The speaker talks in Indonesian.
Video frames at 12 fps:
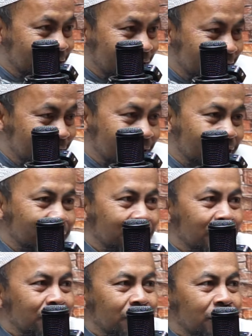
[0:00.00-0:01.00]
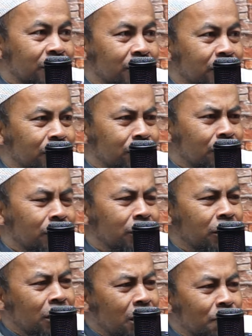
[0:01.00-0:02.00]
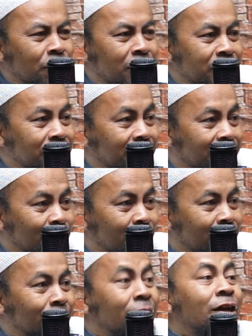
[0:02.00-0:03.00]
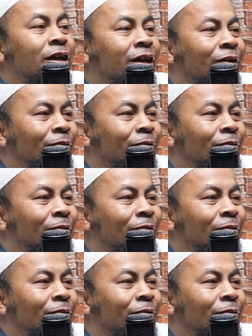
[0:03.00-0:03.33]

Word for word: kan saya. Selamat apa gimana?